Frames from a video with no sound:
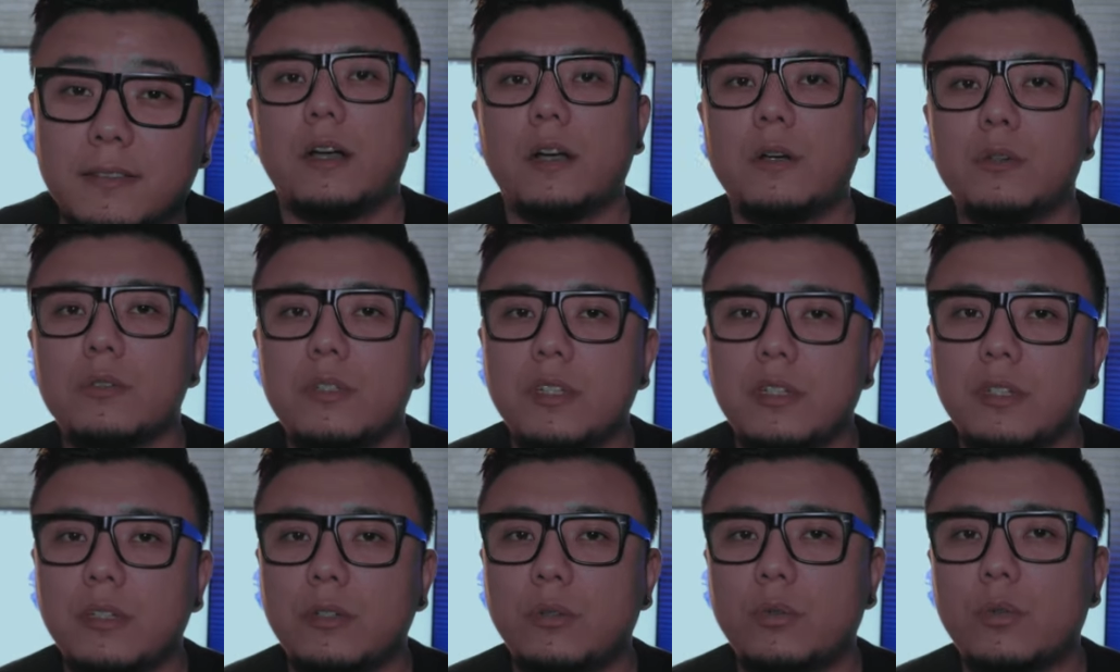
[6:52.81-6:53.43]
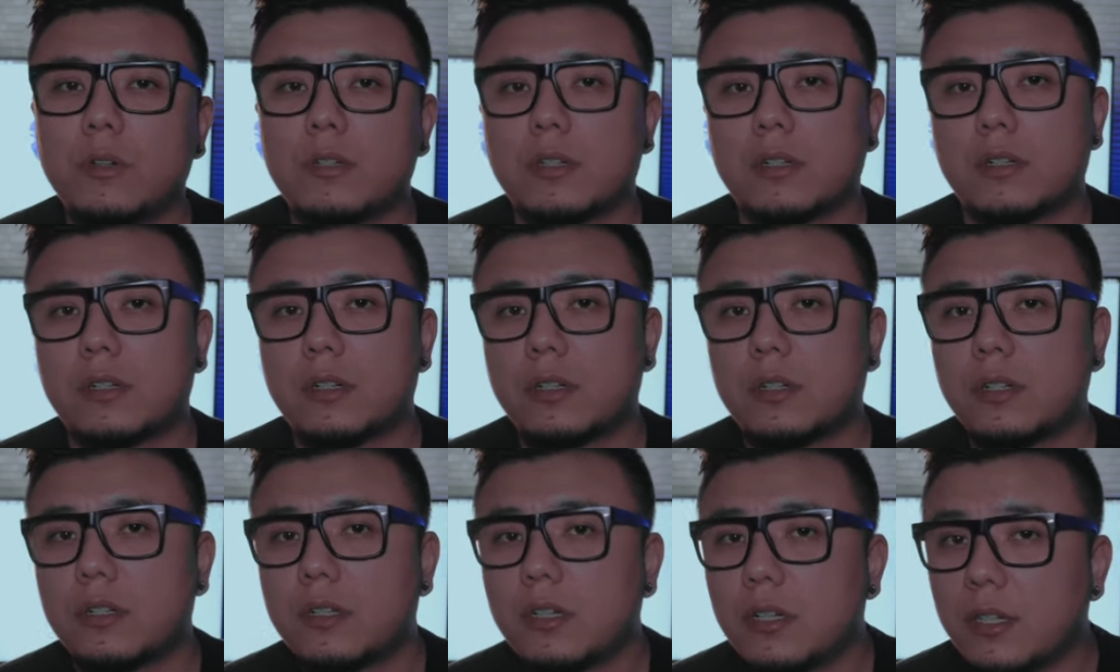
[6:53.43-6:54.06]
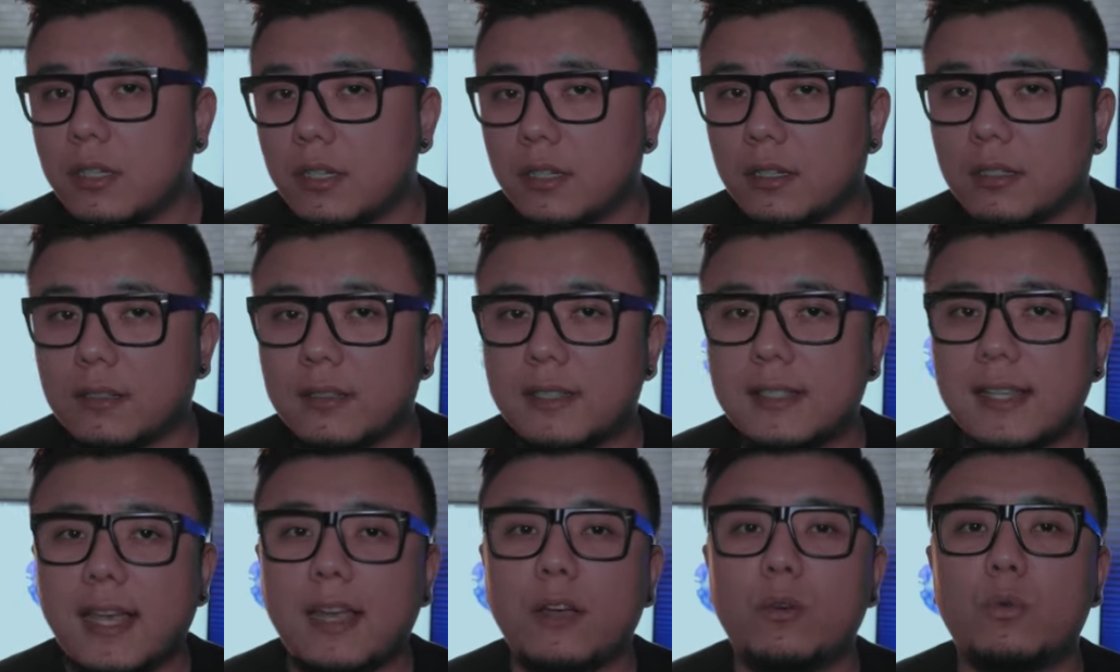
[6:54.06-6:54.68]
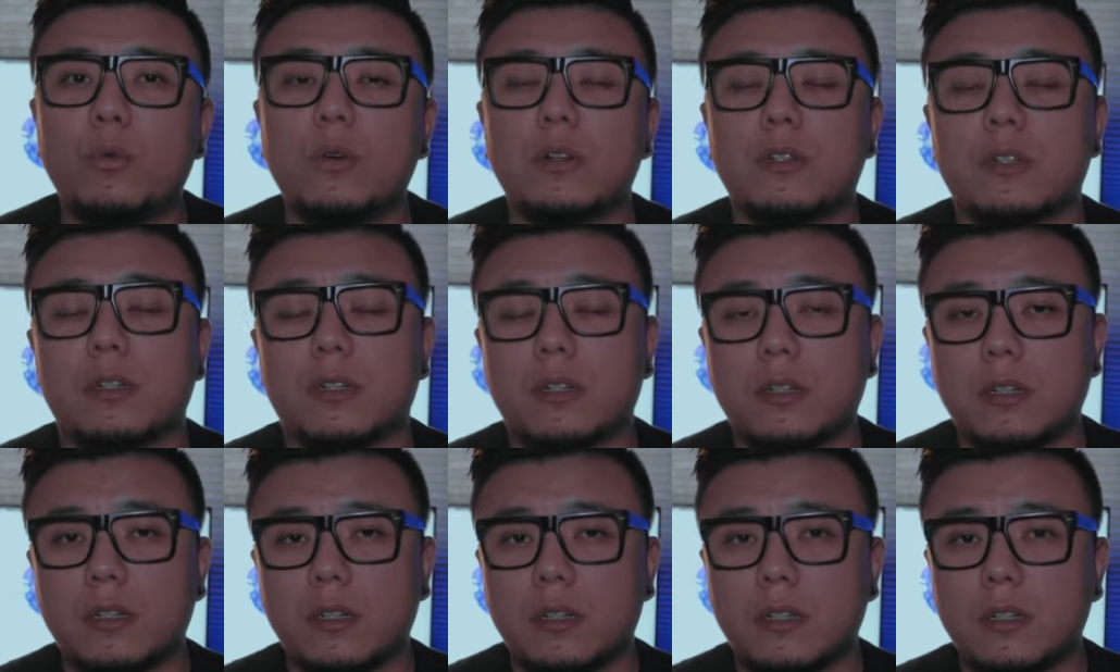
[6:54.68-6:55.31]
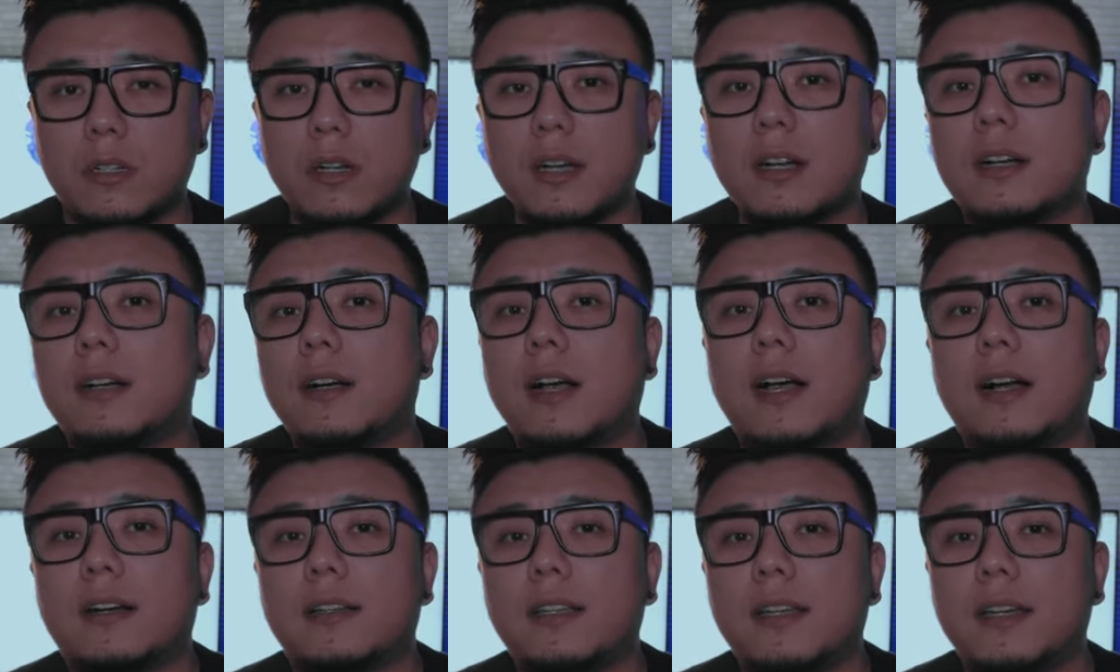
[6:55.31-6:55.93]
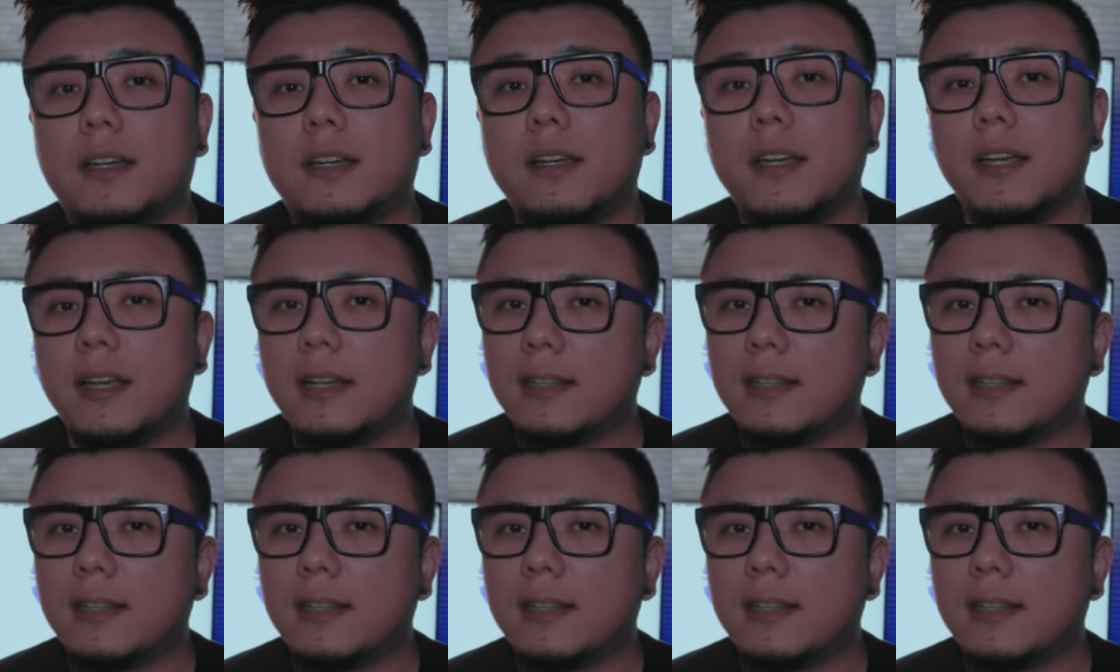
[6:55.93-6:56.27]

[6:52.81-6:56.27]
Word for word: 后期或者是摄影，再或者是任何行业，